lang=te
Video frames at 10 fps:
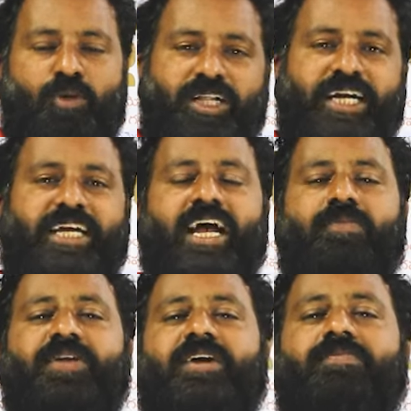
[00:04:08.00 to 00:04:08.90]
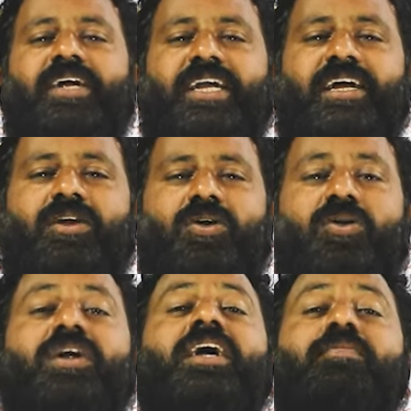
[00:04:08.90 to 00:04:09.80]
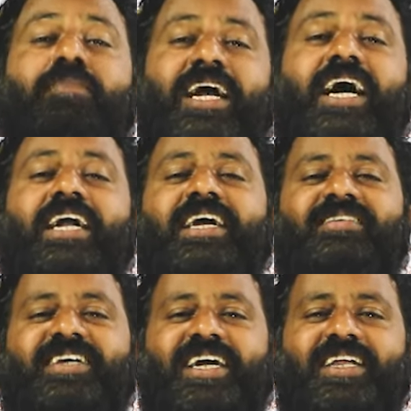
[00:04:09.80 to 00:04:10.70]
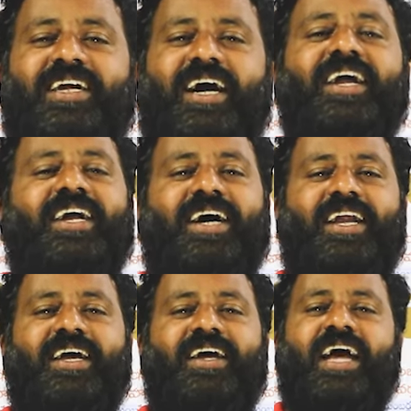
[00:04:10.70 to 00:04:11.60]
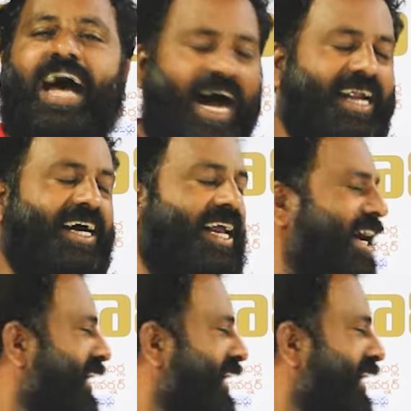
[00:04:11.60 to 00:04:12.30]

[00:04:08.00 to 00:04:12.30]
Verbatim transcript: మొదటి క్యాబినెట్ మీటింగ్ లో మెగా డిఎస్సి e ఏది రా అని అడగాలి అడగాలి